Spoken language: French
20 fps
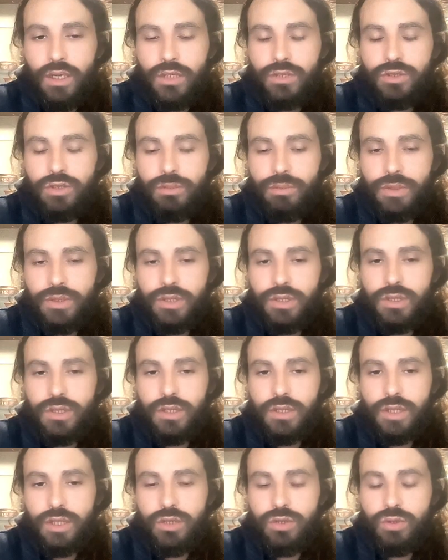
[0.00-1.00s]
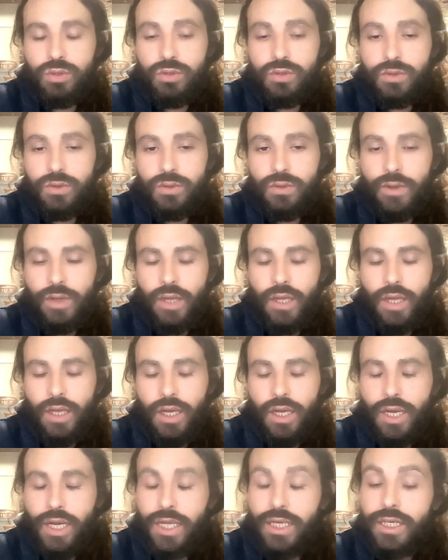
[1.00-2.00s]
C'est une personne qui est très juste.
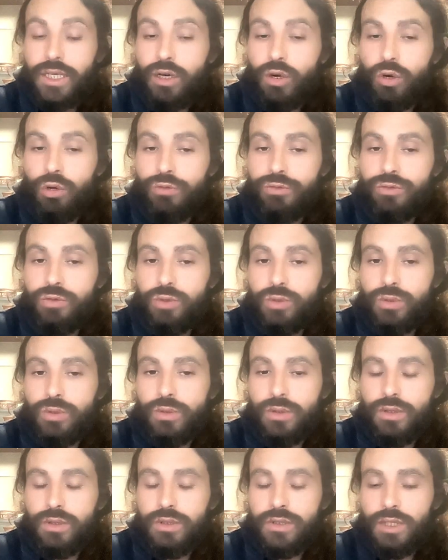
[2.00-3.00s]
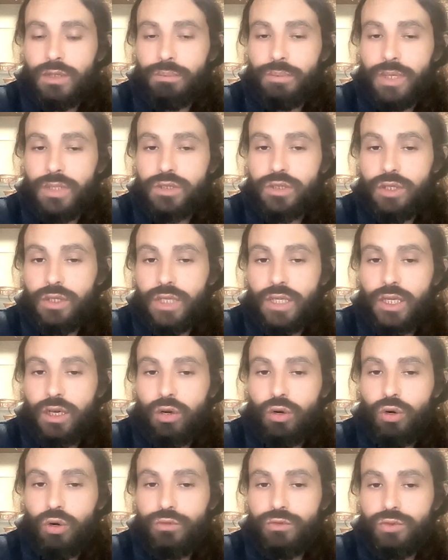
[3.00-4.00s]
Elle est revenue cette personne, elle est
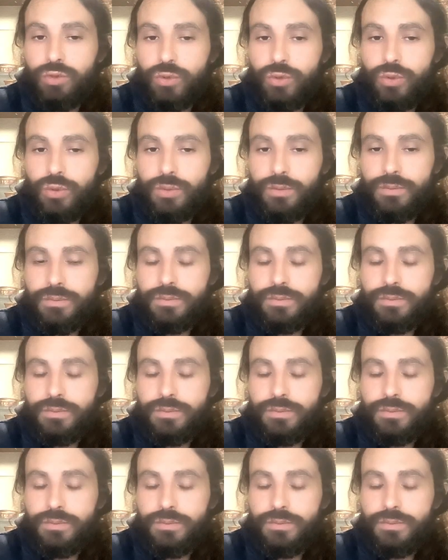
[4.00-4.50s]
revenue.